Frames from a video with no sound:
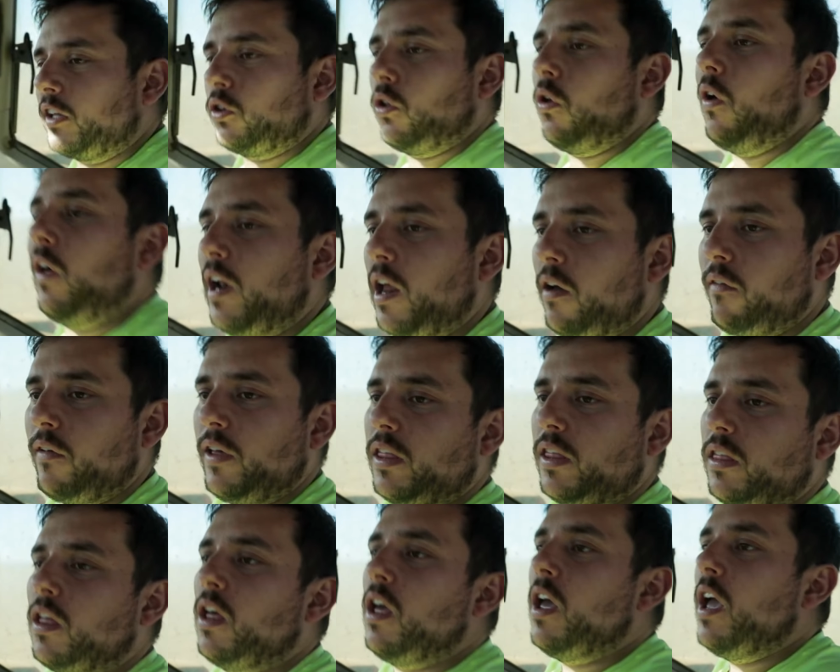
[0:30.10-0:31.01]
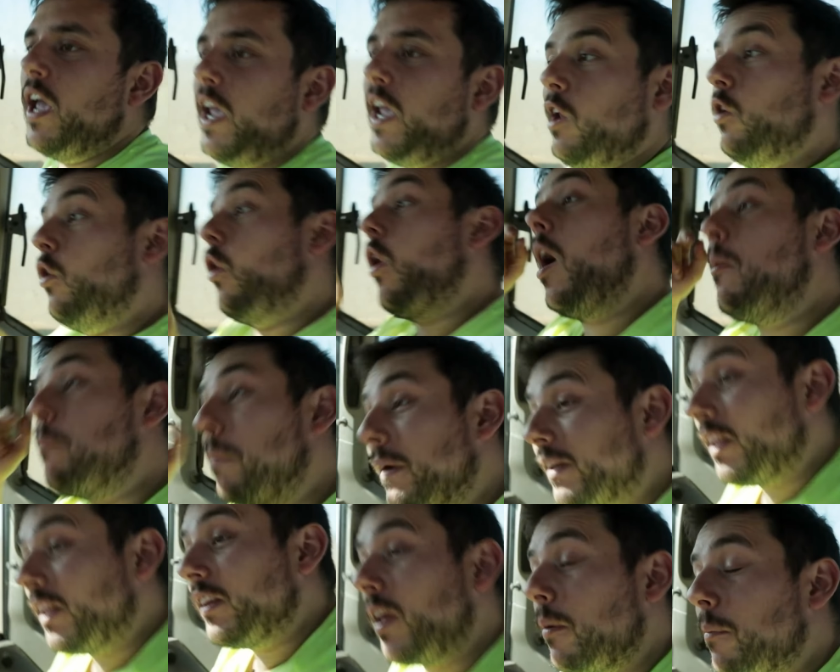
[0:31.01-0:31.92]
toda la vez. Y luego
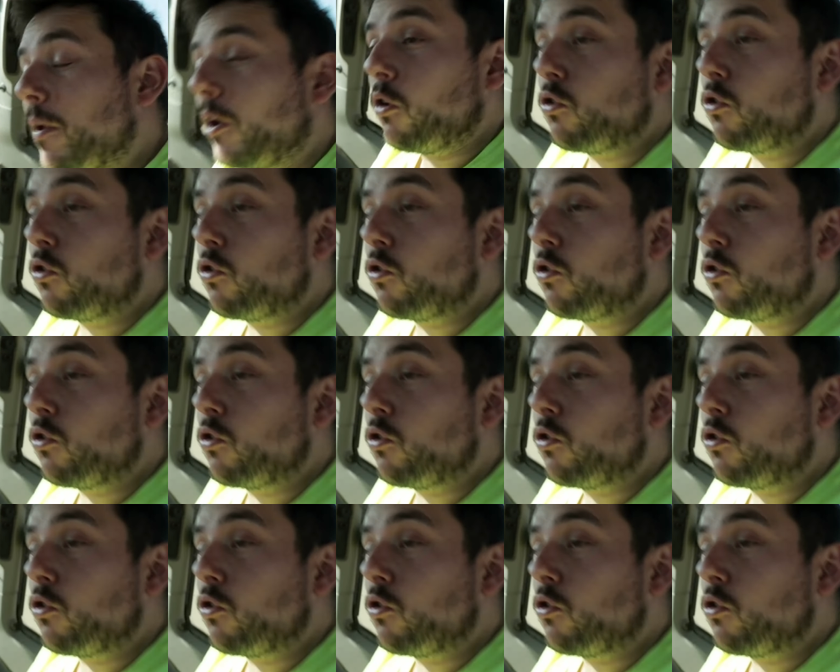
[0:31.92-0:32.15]
aparte también